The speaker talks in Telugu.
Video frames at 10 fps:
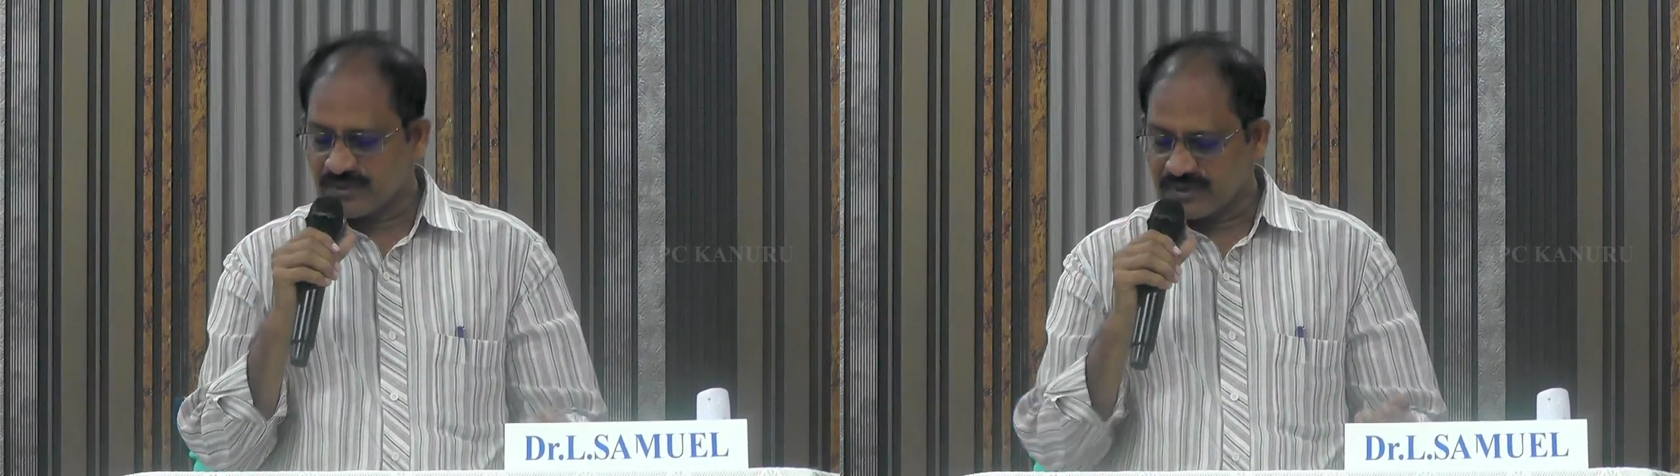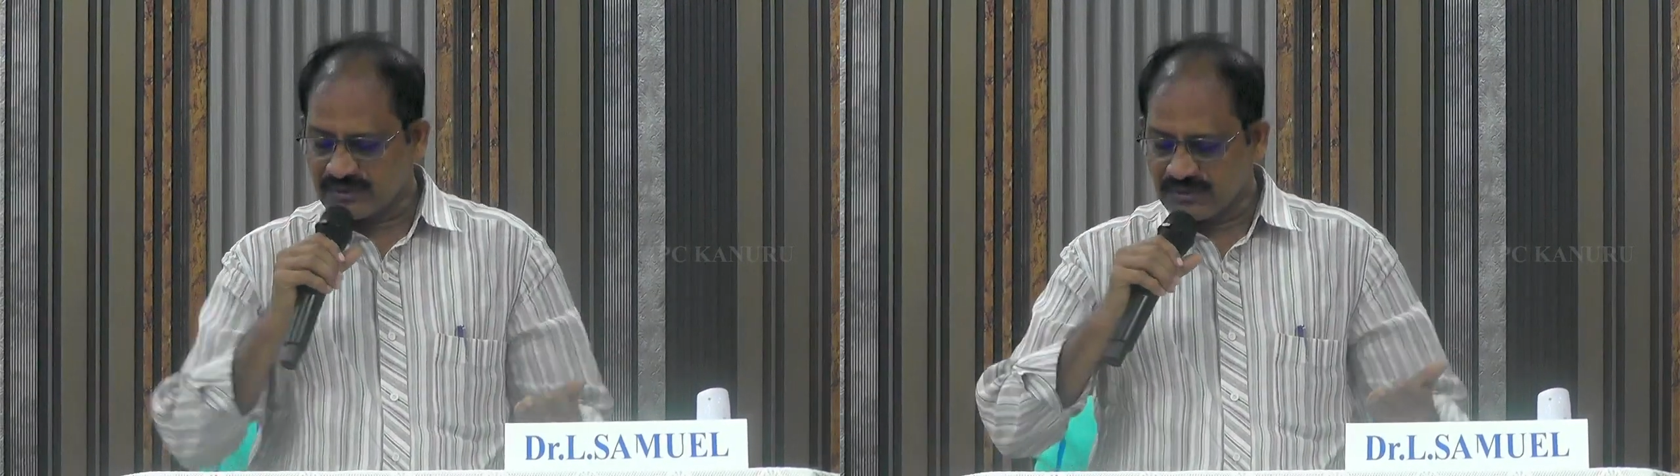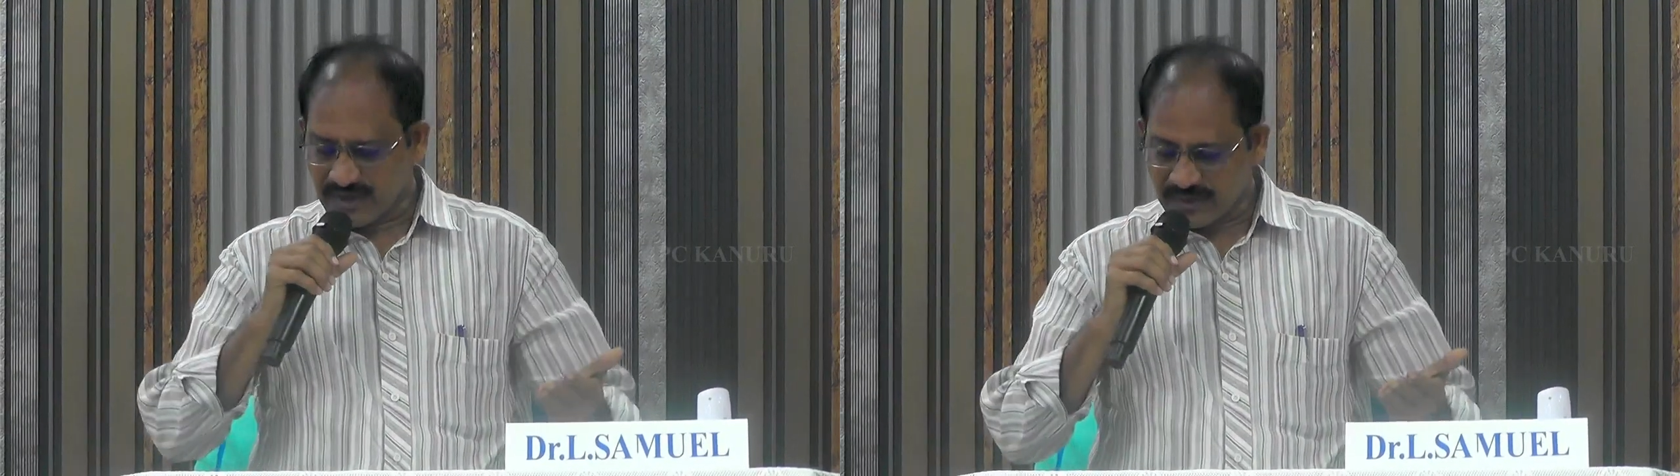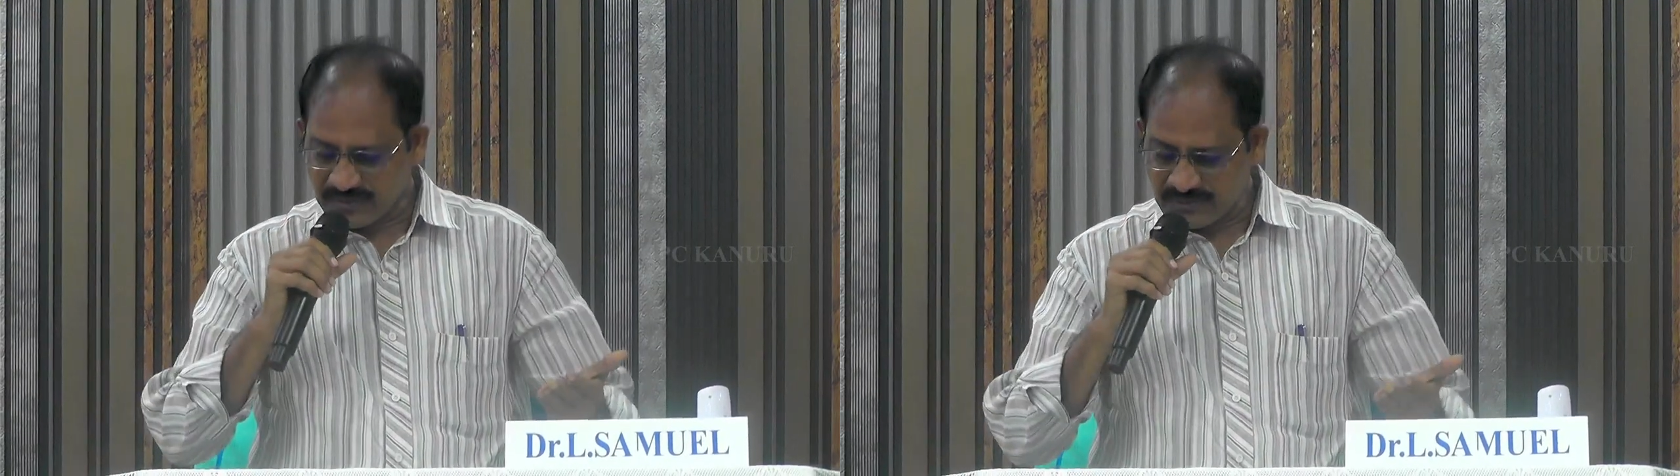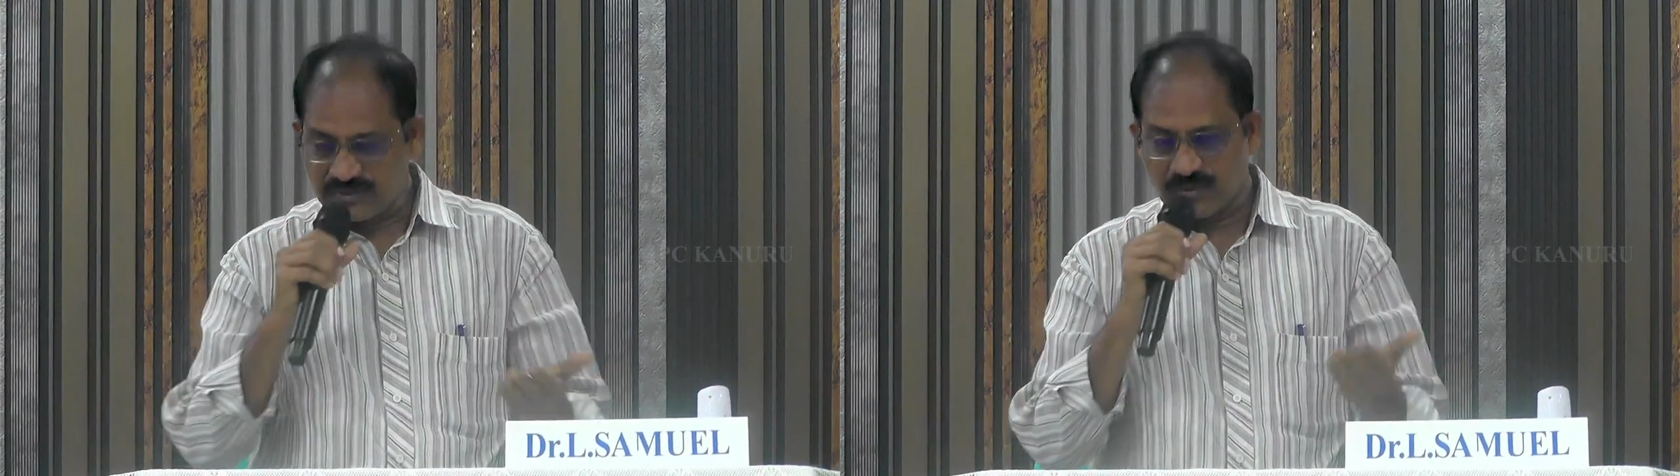పట్టుకుని ఆయన
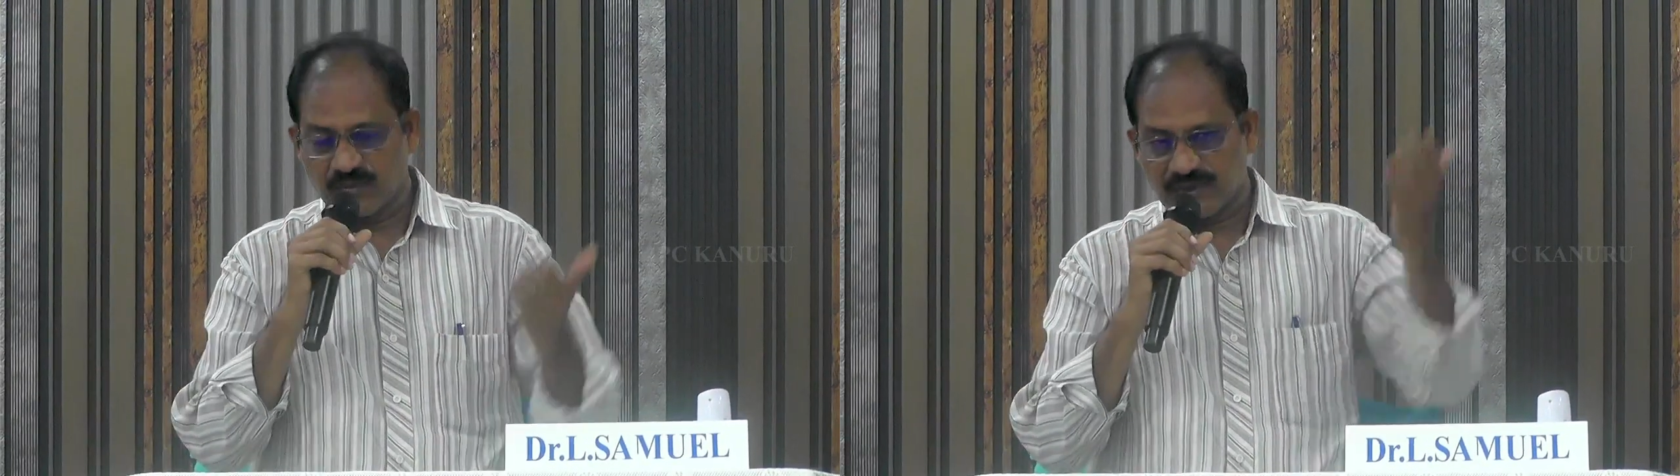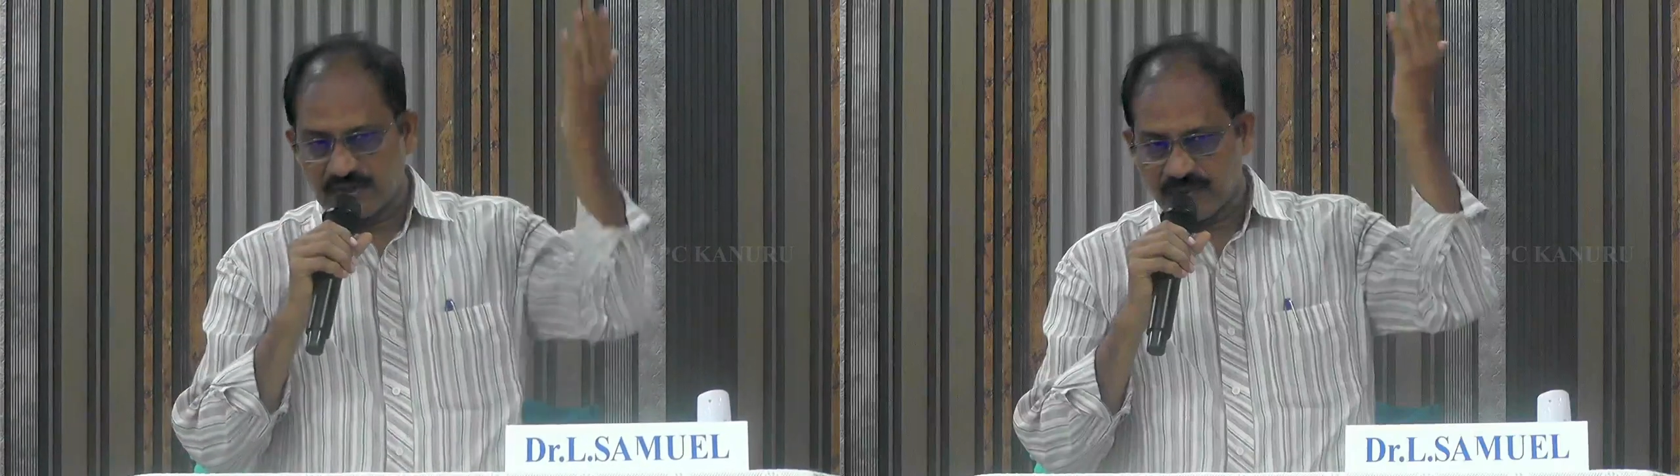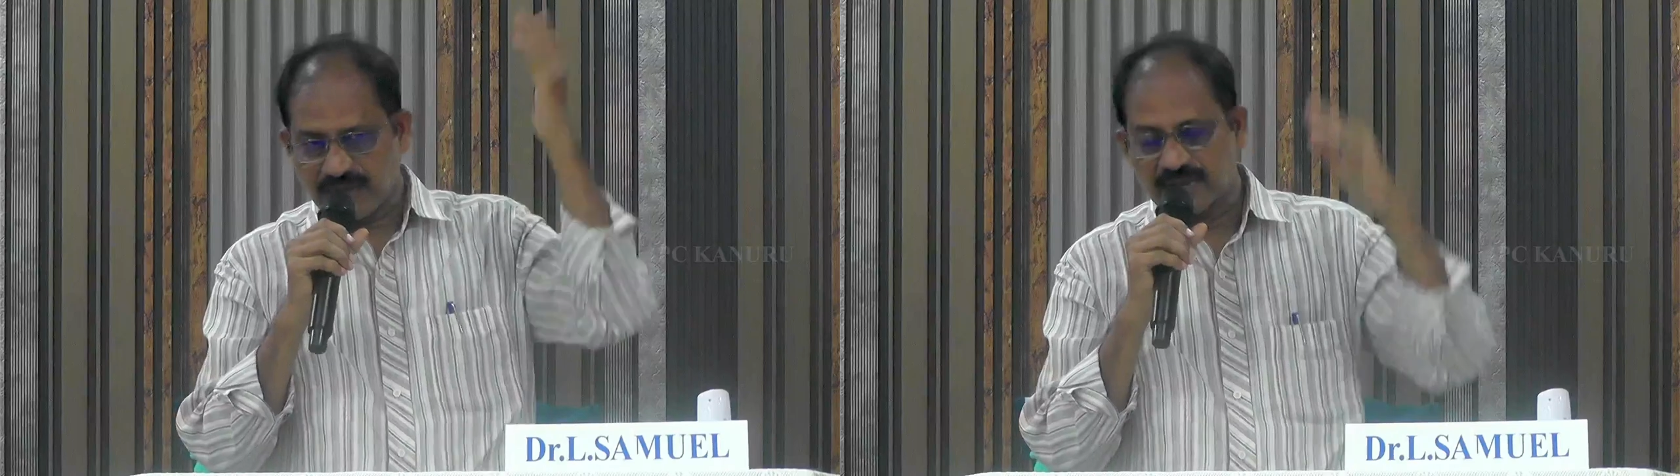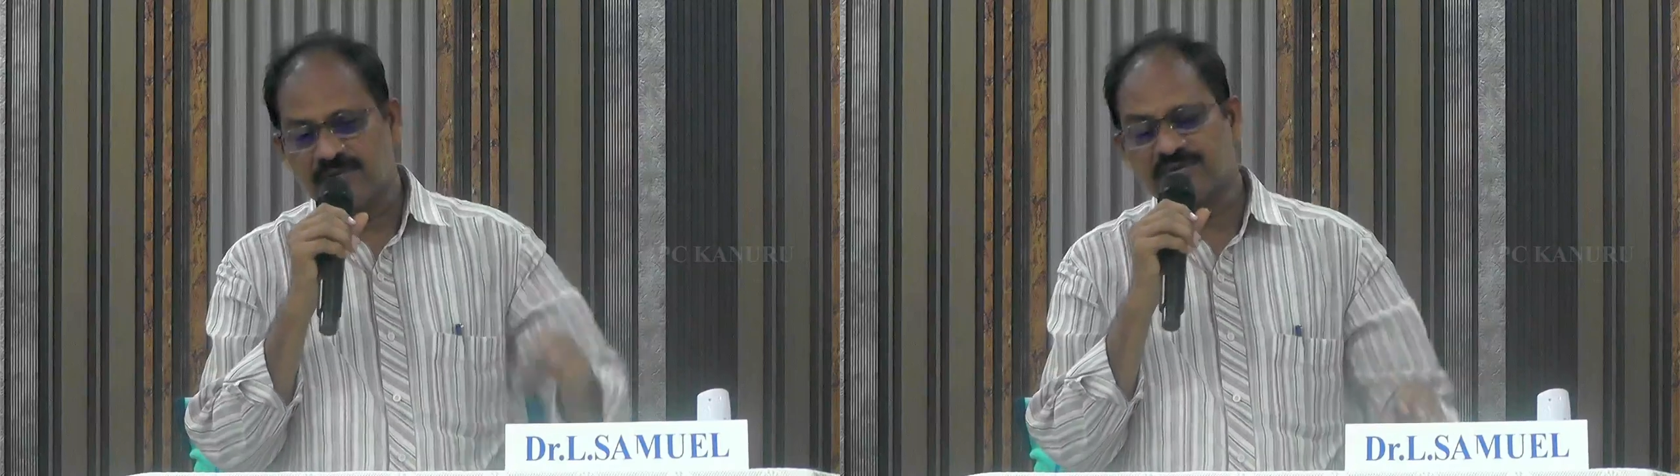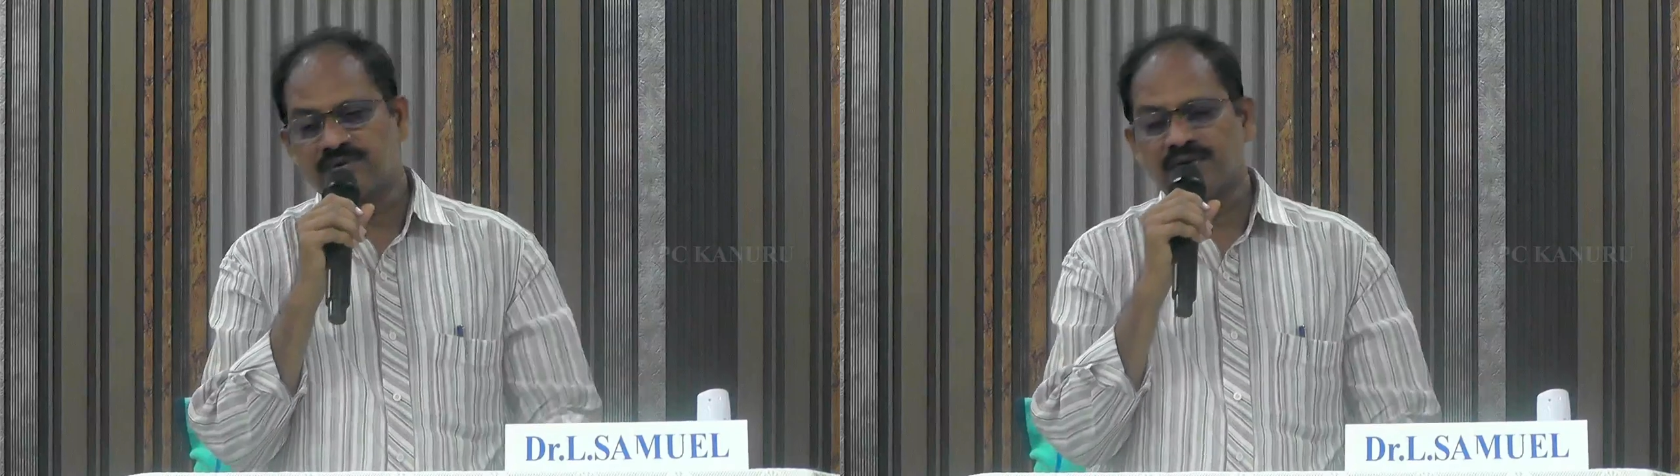కూర్చోబెట్టి పైకి
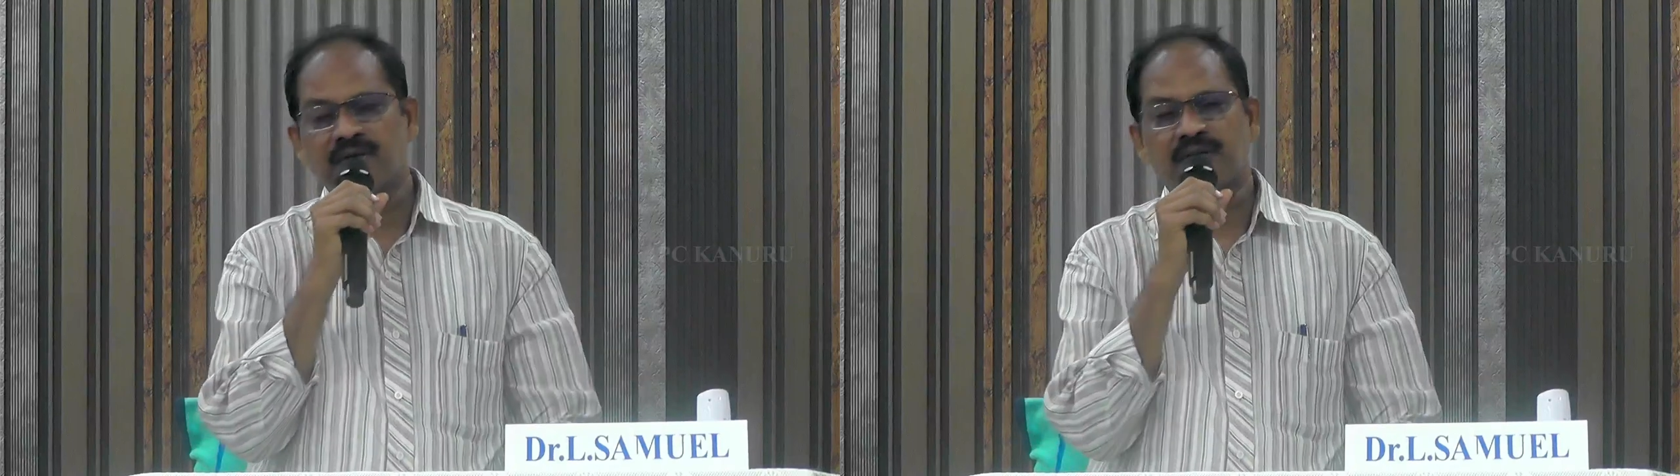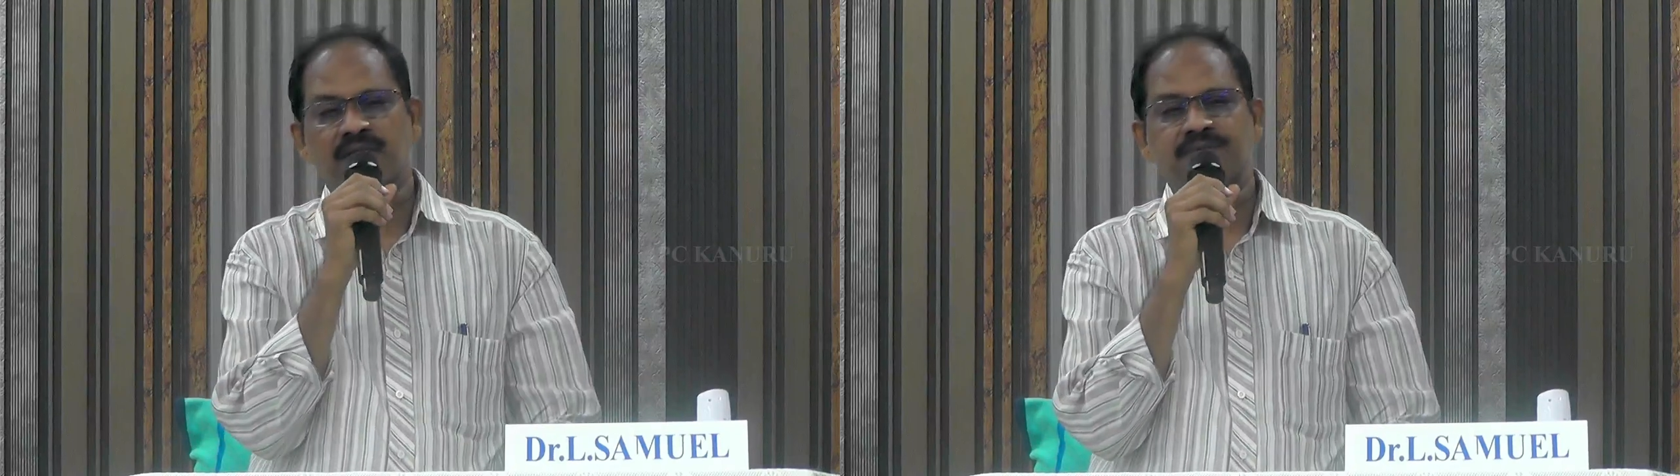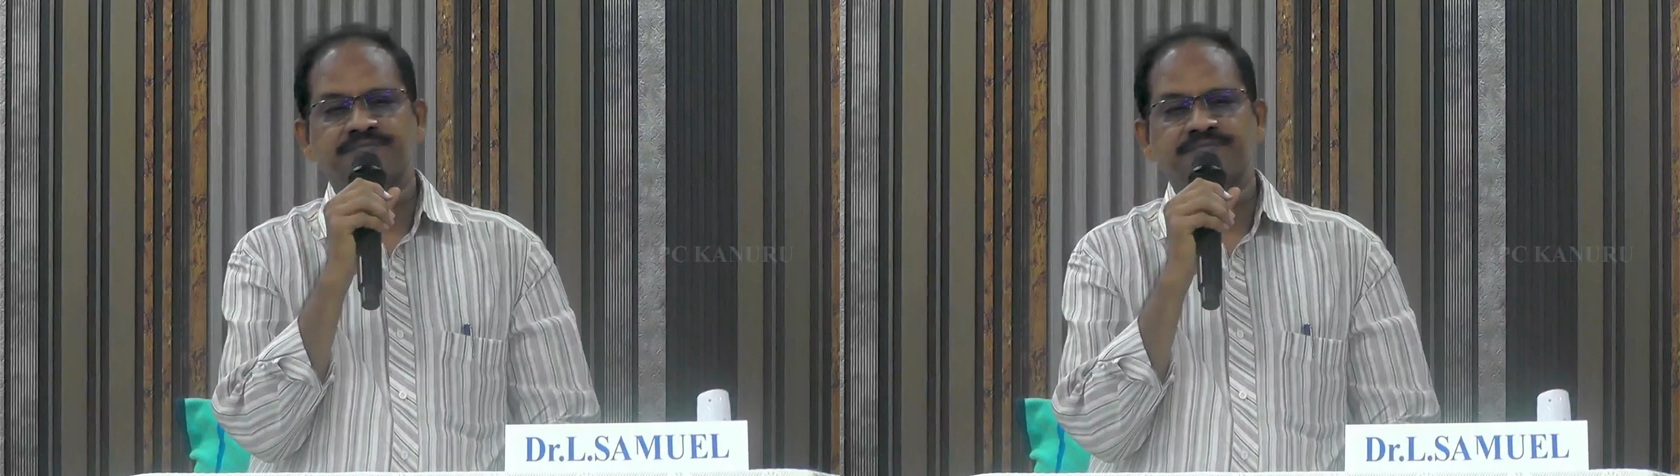తెచ్చేవాళ్ళు అక్కడ